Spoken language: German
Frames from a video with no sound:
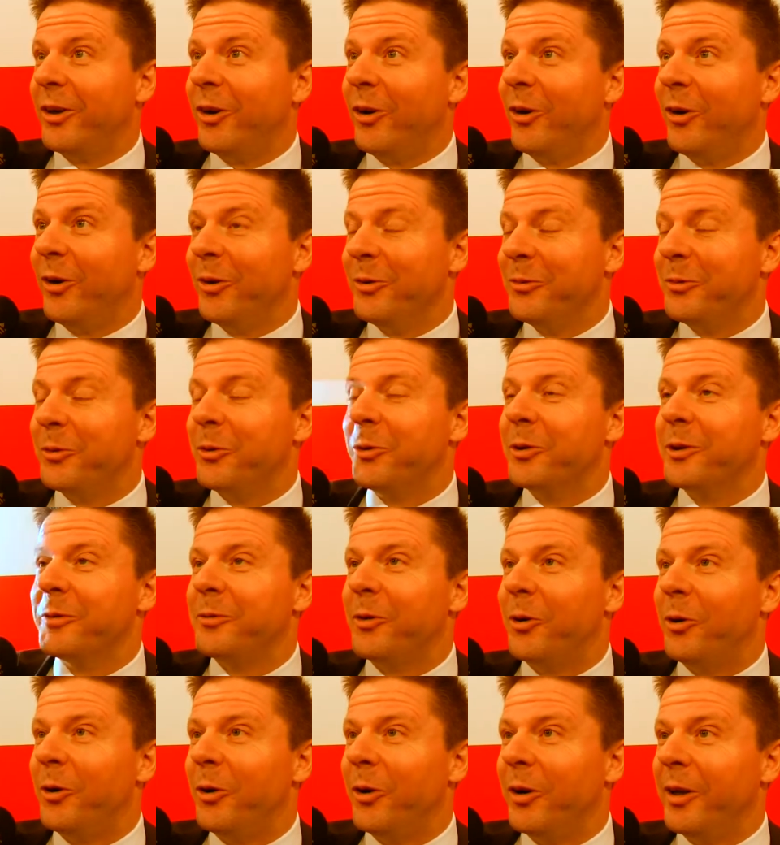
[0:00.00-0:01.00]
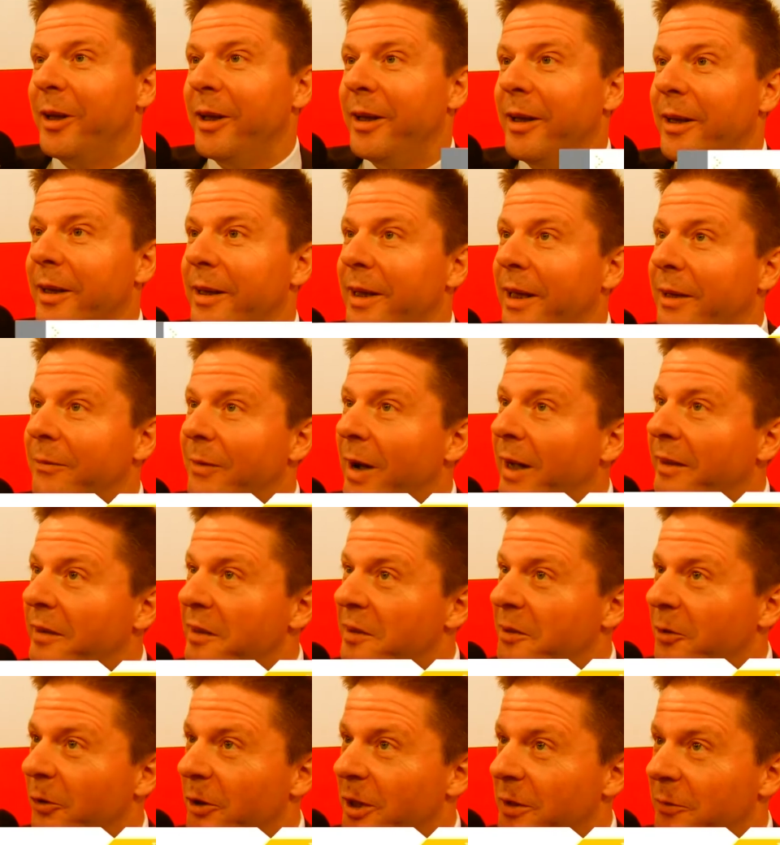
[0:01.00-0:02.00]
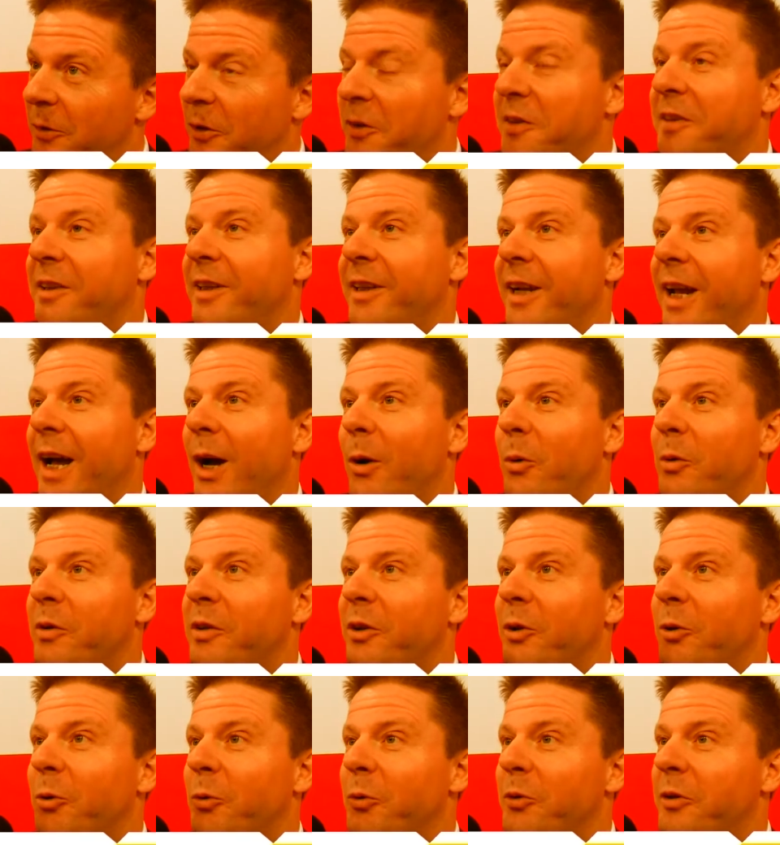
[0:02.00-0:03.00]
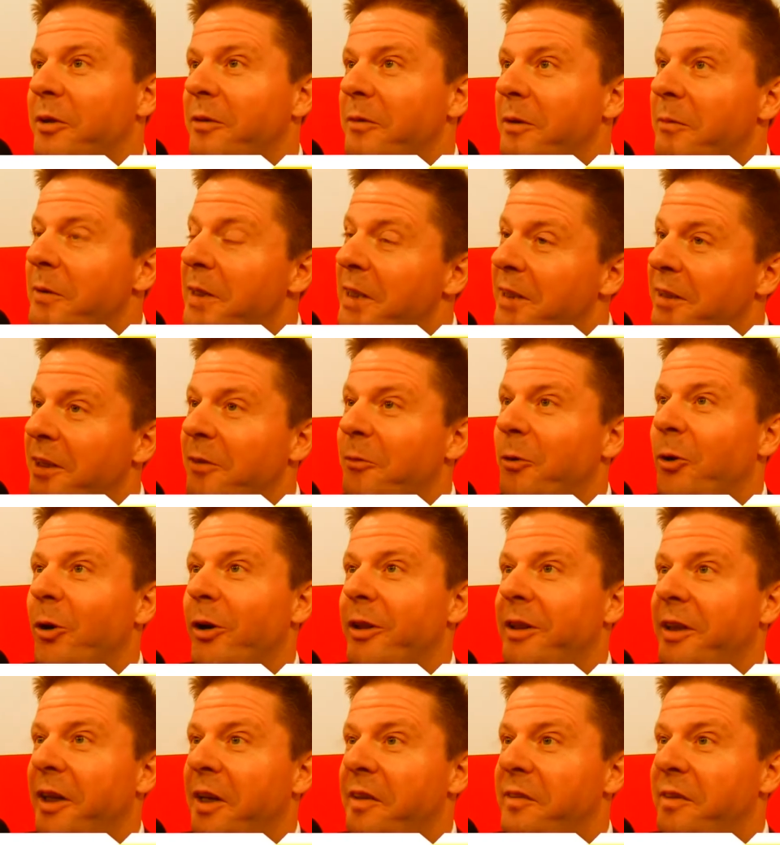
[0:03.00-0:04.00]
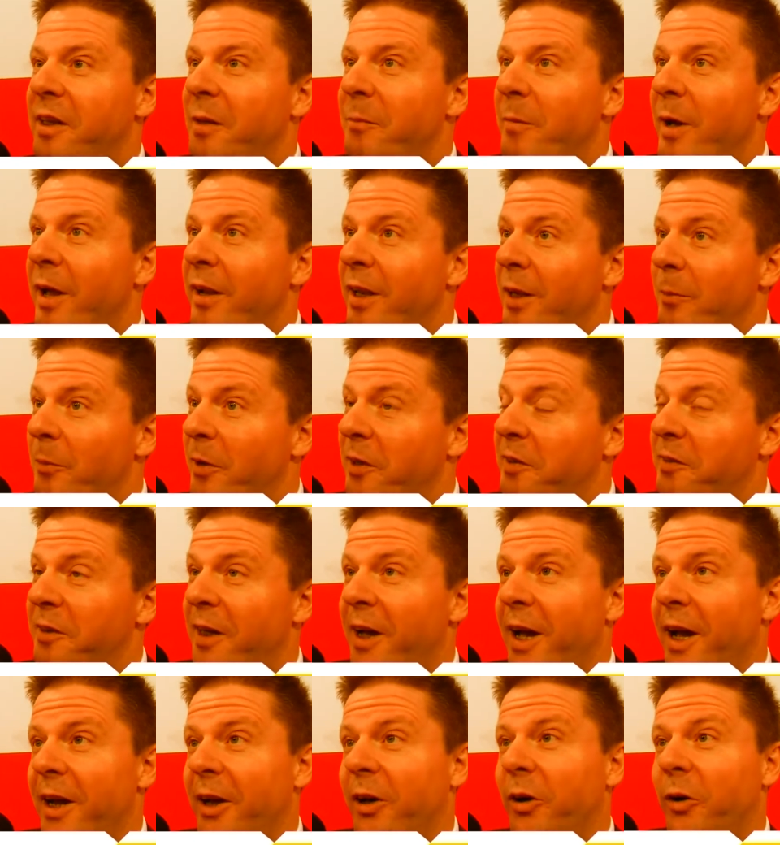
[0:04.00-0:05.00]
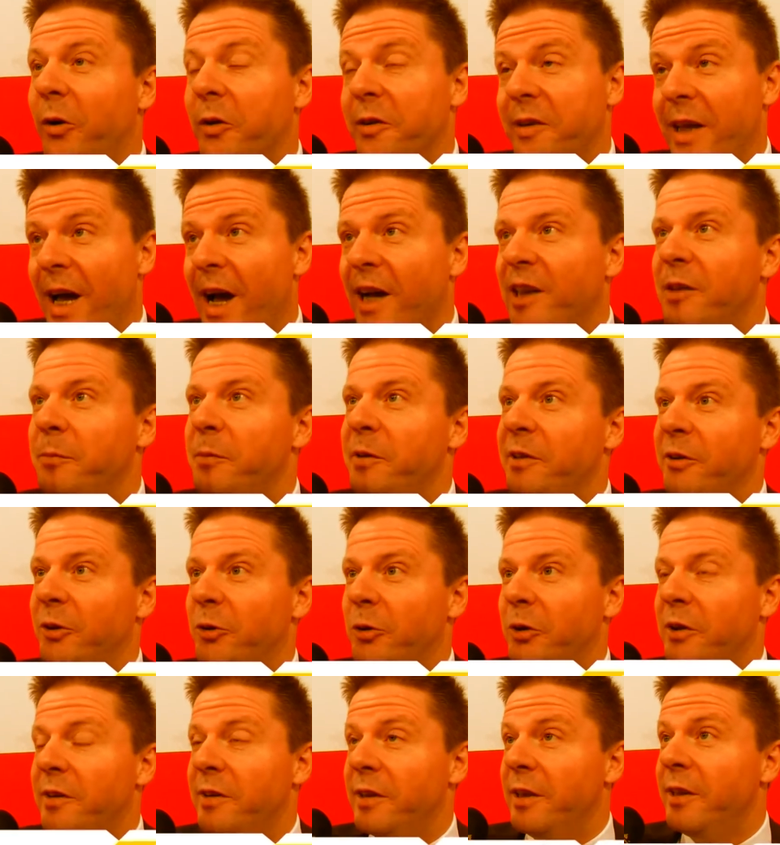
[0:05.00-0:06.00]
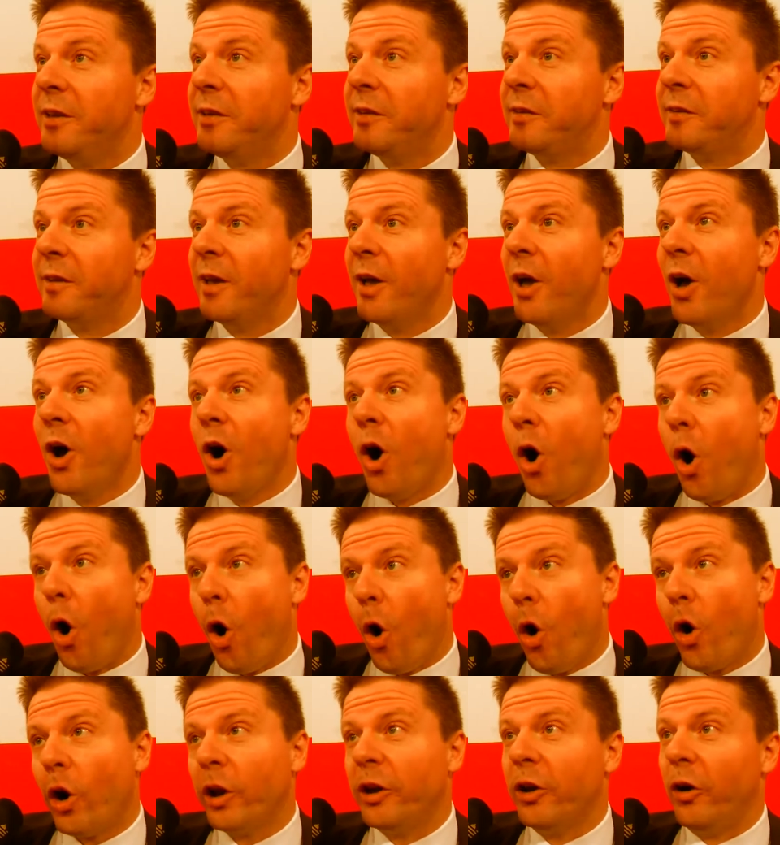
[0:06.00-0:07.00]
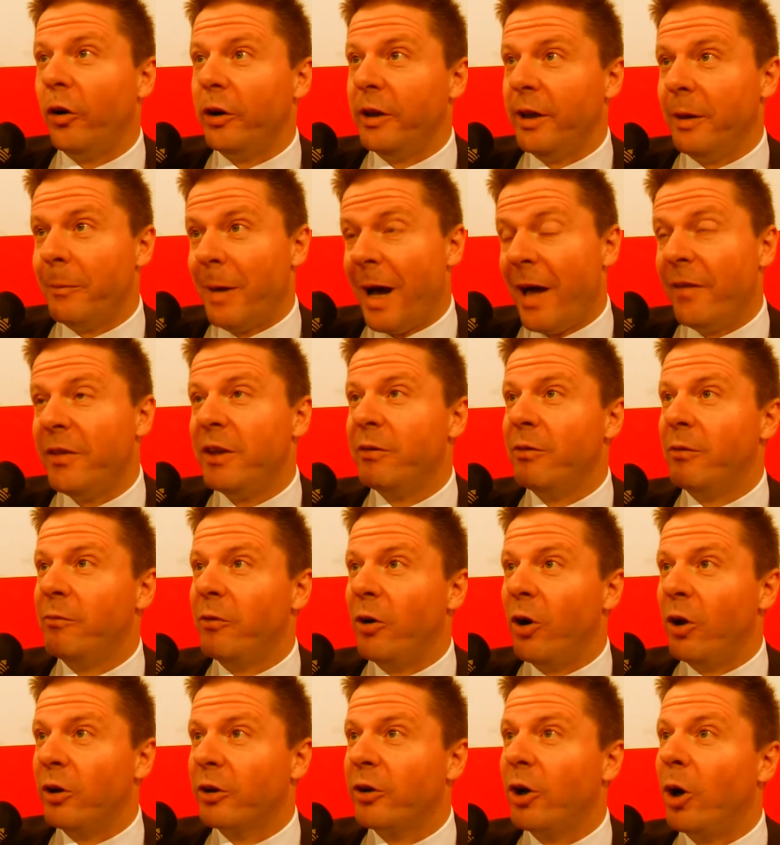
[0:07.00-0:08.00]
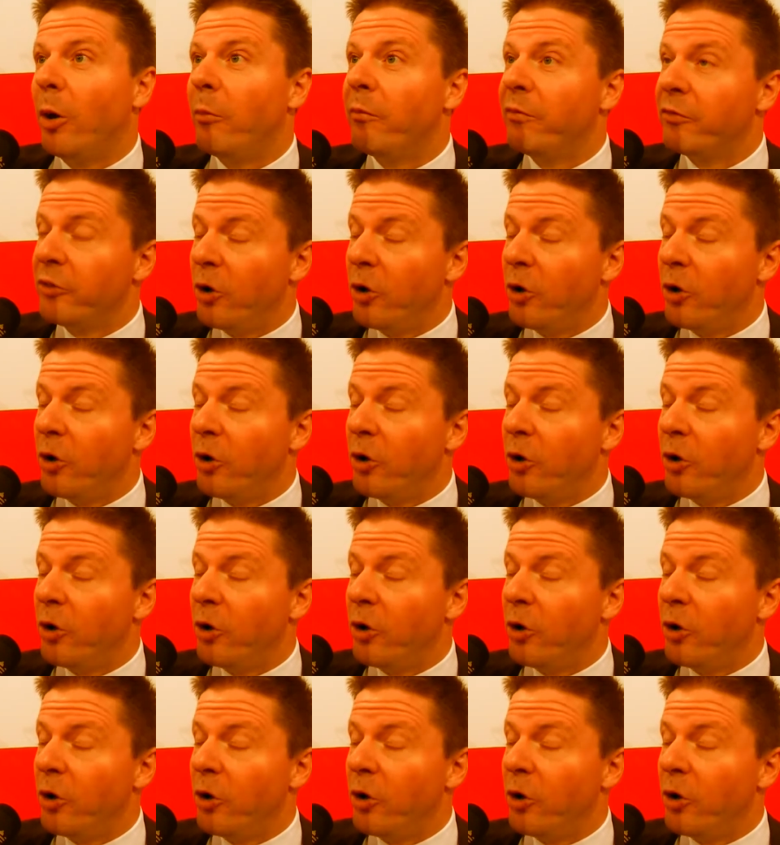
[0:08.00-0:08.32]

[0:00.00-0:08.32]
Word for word: hatte vor den Wahlen Ich weiß jetzt noch nicht, was genau rauskommt, wie weit die Erwartungen sind. Wir haben immer gesagt, ich habe sechs bis acht Sitze. Acht habe ich am Ende des Wahlkampfs